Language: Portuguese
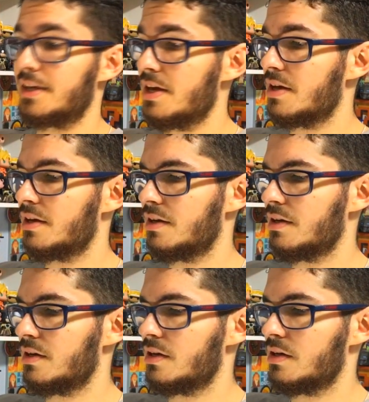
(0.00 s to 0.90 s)
aqui,
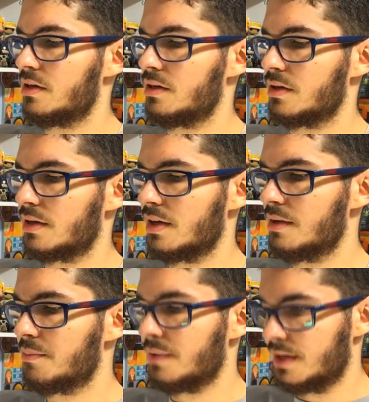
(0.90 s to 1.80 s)
que
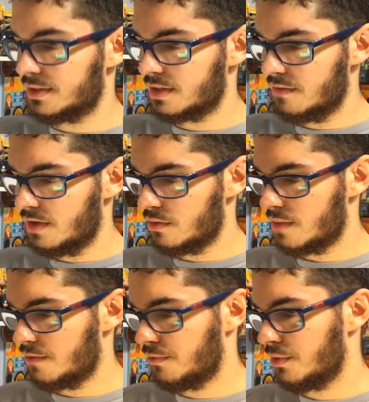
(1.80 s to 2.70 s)
ele parece que vem
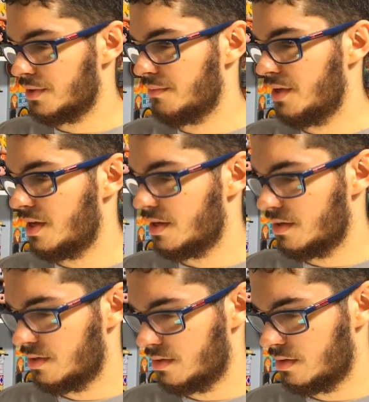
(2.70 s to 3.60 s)
numa forminha.
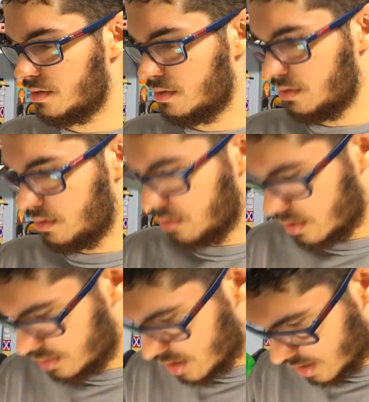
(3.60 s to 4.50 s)

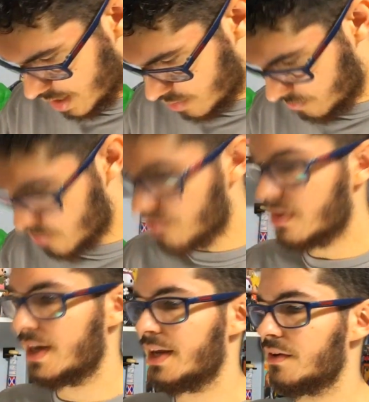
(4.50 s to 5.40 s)
Nossa, já caiu mil
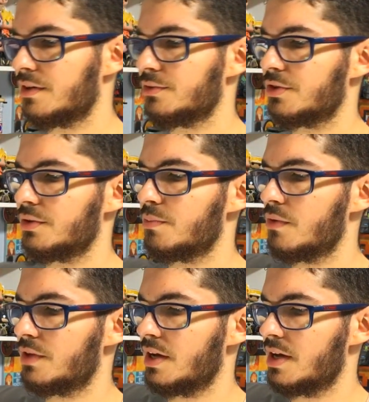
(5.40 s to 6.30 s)
farelo aqui no chão,
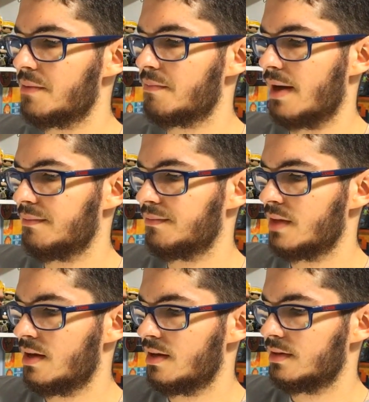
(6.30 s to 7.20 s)
depois vou ter que limpar.
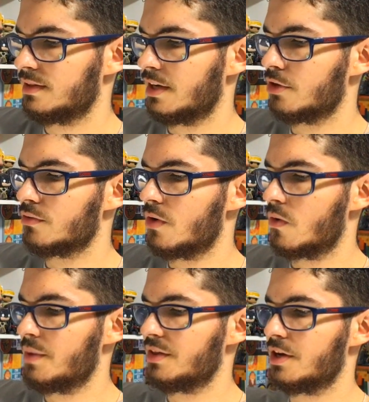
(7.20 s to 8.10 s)
Isso aqui eu não vou
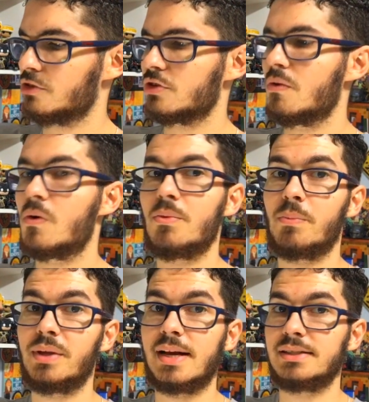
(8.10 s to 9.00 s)
comer inteiro, só vou comer
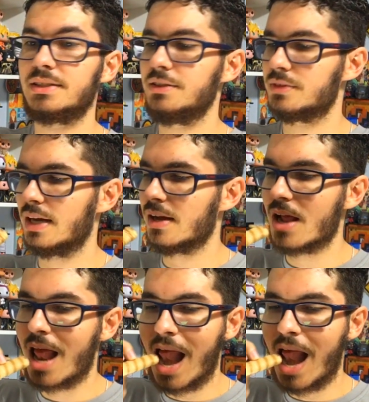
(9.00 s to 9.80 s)
um pedacinho, tá?